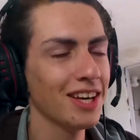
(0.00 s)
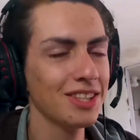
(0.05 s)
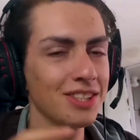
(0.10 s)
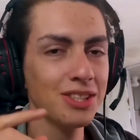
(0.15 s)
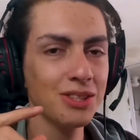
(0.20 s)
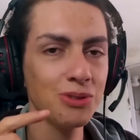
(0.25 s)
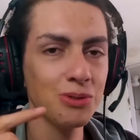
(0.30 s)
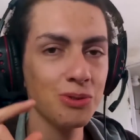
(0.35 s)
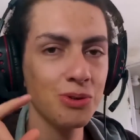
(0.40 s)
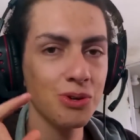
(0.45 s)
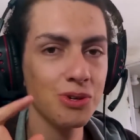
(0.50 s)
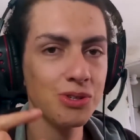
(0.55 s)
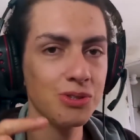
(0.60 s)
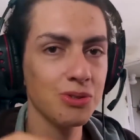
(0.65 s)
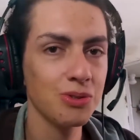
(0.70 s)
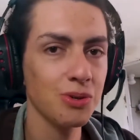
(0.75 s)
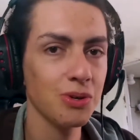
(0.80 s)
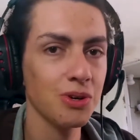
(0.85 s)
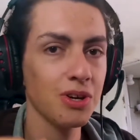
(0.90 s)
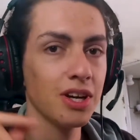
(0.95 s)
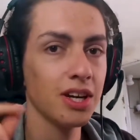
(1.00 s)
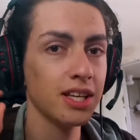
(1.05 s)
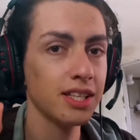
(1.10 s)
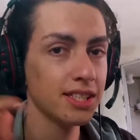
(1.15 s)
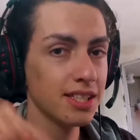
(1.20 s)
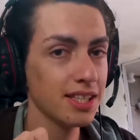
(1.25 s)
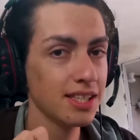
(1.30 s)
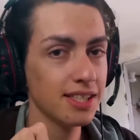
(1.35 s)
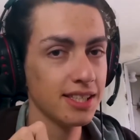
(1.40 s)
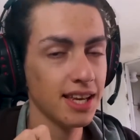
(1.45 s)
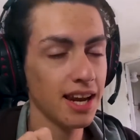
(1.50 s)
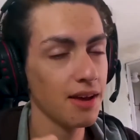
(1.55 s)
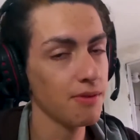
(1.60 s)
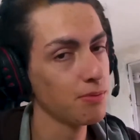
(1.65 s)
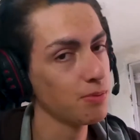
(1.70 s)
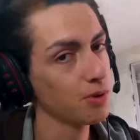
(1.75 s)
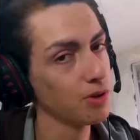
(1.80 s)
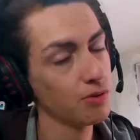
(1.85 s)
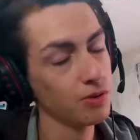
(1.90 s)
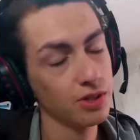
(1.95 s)
Se tu gostou, se inscreve,
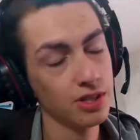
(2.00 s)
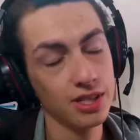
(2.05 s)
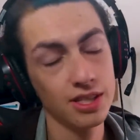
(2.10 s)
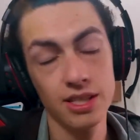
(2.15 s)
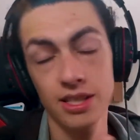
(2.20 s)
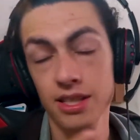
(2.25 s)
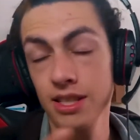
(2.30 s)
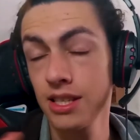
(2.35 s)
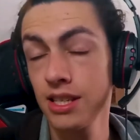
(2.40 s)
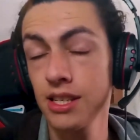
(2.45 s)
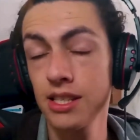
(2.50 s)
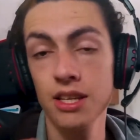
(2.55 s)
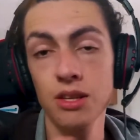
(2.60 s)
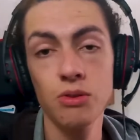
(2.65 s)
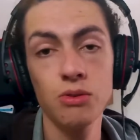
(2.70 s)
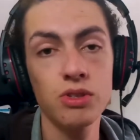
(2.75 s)
porque eu vou estar tá trazendo.